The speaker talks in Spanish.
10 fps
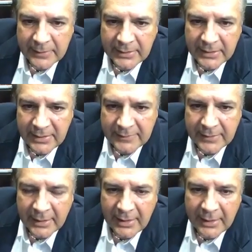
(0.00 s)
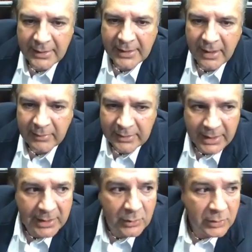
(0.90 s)
inicia el
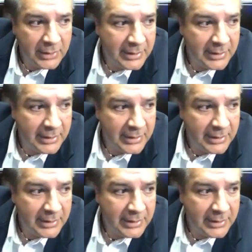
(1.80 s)
cabildeo